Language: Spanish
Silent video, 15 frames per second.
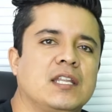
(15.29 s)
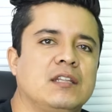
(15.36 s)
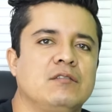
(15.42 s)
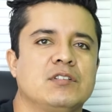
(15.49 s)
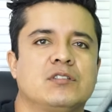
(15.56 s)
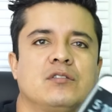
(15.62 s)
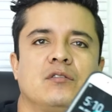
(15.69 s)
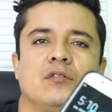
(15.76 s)
de
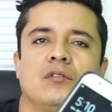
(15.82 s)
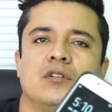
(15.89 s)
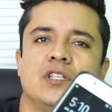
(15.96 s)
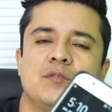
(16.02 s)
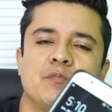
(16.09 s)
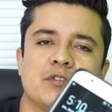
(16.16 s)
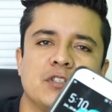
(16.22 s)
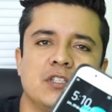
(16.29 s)
nuestro
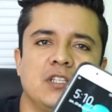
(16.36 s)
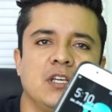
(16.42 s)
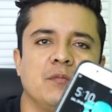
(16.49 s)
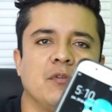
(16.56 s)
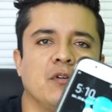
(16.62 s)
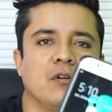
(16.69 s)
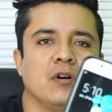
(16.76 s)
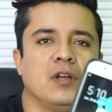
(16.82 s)

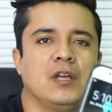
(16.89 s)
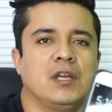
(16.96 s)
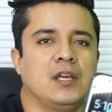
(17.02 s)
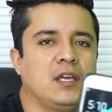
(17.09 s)
dispositivo.